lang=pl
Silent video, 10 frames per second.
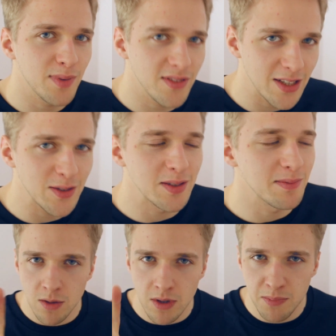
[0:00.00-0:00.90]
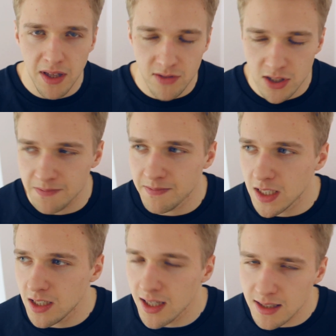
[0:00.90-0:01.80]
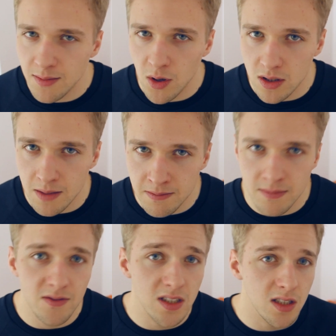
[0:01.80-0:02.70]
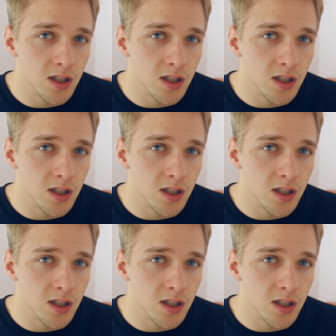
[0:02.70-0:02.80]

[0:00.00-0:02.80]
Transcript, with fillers: prowadzącym. Przykład pierwszy. Jeśli jadę samochodem i widzę,